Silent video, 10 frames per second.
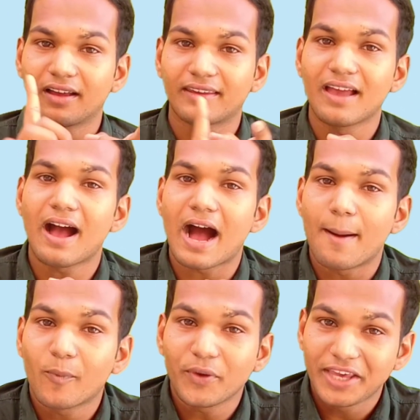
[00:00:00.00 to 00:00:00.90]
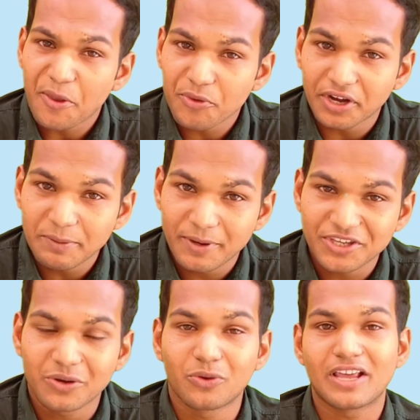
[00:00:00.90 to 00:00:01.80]
क्या आपको ये सोचकर
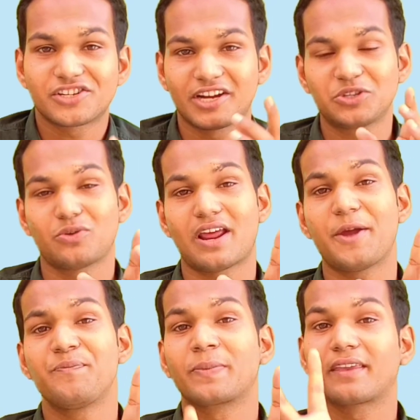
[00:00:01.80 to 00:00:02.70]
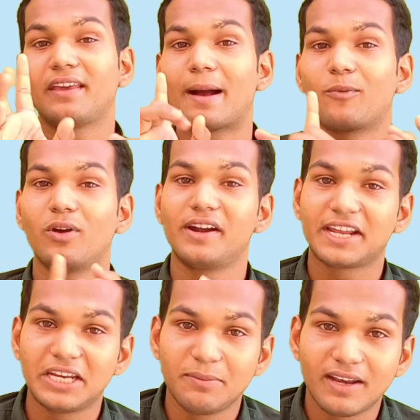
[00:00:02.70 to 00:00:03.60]
डिप्रेशन हो रहा है स्ट्रेस हो रहा है कि आपको
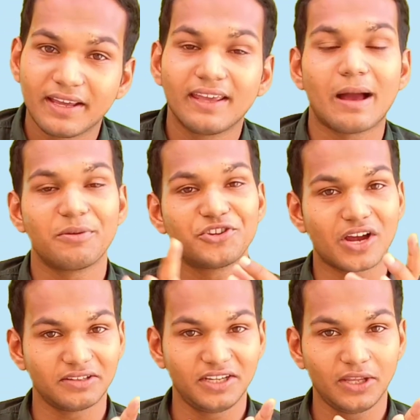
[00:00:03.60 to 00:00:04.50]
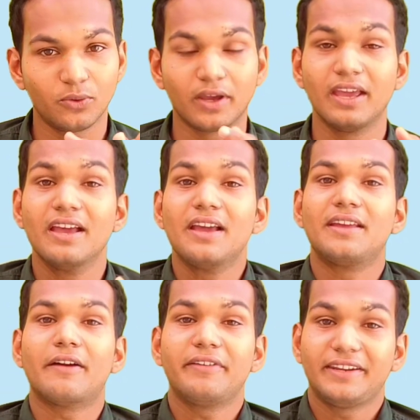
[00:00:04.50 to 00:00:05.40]
लड़की नहीं मिलेगी आपकी शादी नहीं होगी
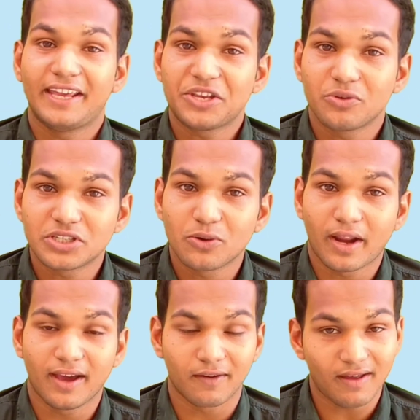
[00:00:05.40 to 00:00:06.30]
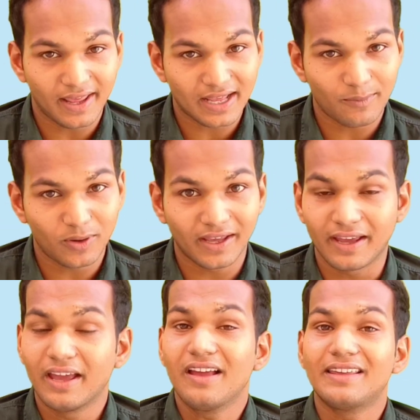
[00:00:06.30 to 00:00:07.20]
या फिर ये सोच के हो रहा है घर वाले क्या
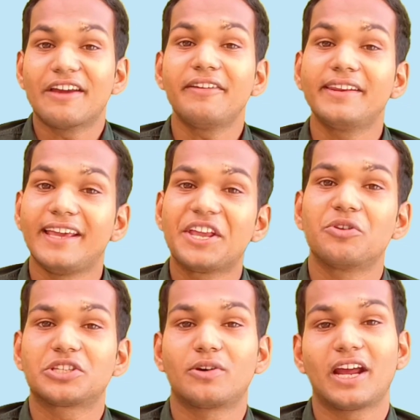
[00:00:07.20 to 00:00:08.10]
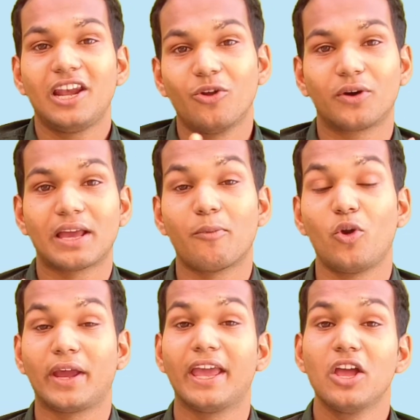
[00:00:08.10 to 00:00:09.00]
बोलेंगे या फिर ये सोच के हो रहा है कि लोग क्या
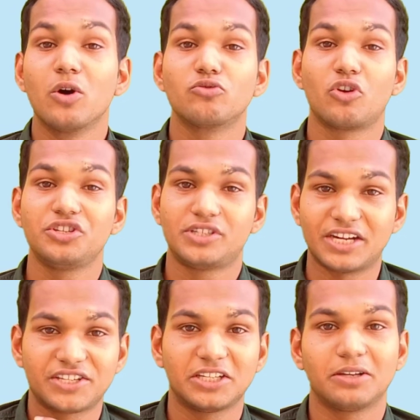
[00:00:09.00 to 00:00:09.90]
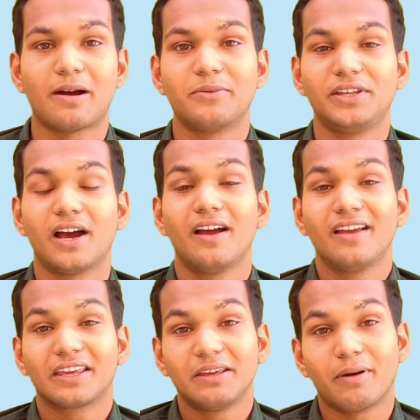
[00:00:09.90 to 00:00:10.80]
बोलेंगे उन्होंने झट से जवाब दिया
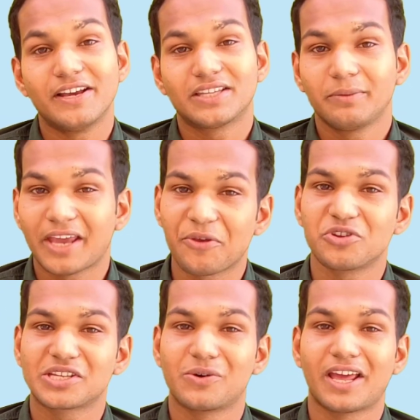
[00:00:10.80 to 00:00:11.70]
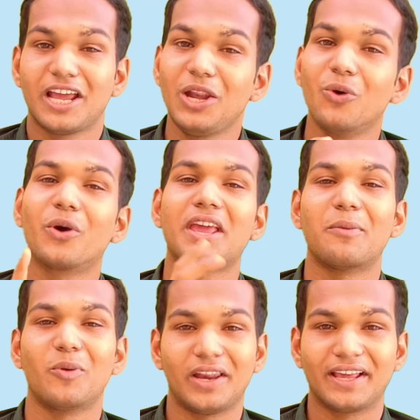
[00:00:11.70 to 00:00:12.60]
कि भाई साहब ये सोच के हो रहा है कि लोग क्या
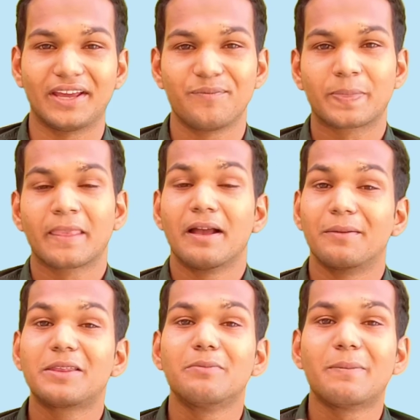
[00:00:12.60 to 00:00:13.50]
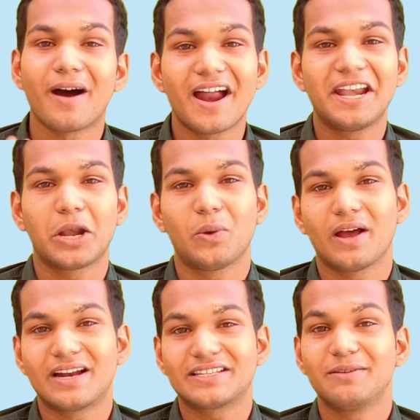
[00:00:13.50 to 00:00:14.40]
बोलेंगे जब तो मैं बाहर निकलूंगा
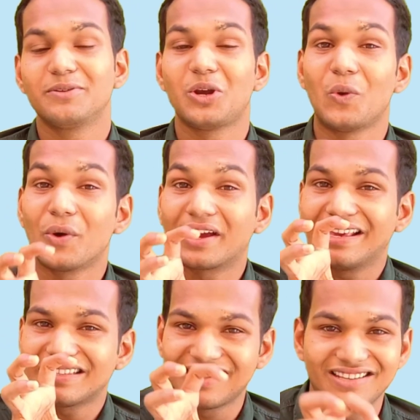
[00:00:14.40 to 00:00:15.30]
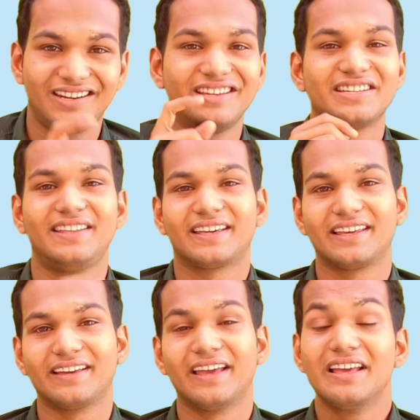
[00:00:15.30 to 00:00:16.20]
घर से मुझे लोग किस नज़रिए से
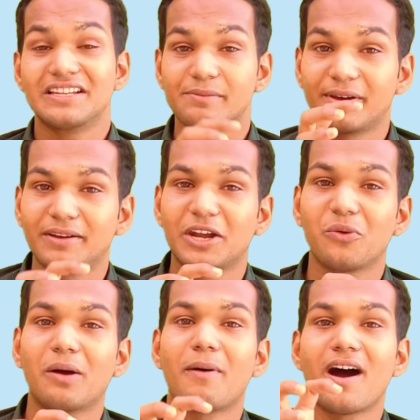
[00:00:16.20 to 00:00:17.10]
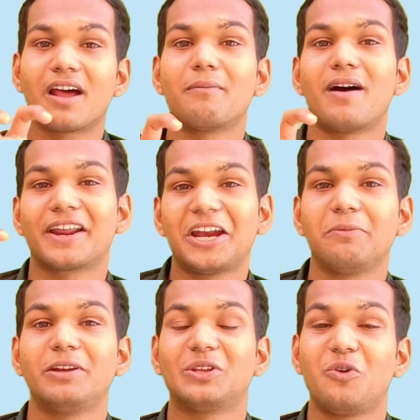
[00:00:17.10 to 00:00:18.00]
देखेंगे जब तो मैं निकलूंगा बाहर मार्केट
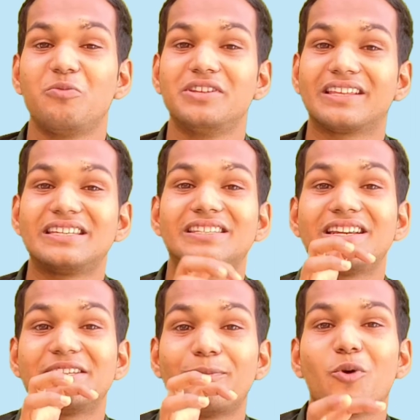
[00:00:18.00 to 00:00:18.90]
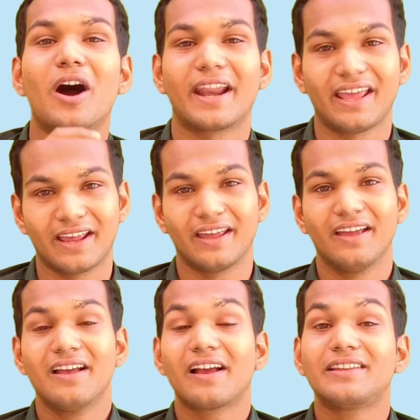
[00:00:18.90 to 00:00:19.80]
में तो लोग मुझे किस तरह से पुकारेंगे
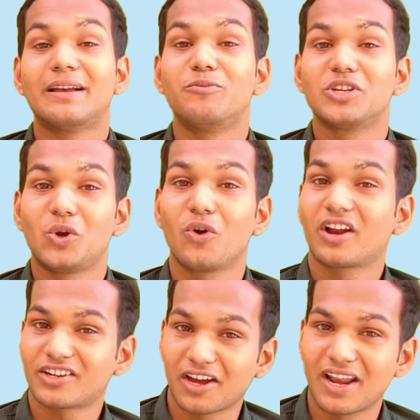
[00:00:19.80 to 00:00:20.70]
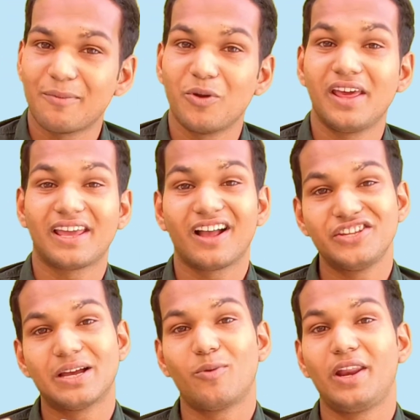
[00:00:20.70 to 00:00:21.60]
जब मुझे लोग टकला बोलेंगे
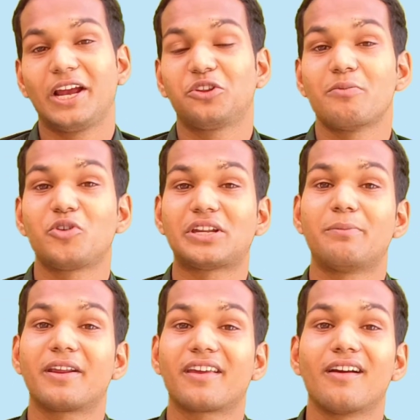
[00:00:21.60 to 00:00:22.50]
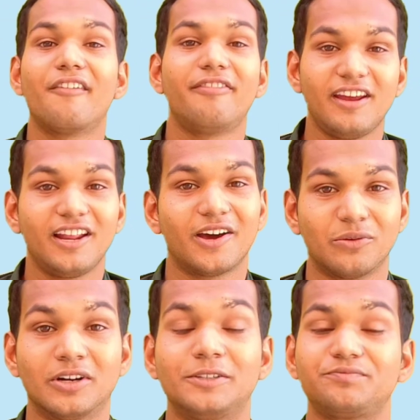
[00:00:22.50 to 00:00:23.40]
गंजा बोलेंगे तो मैं उस टाइम पर क्या फील
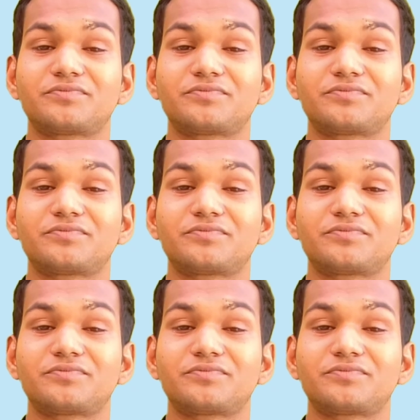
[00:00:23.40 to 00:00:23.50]
करूंगा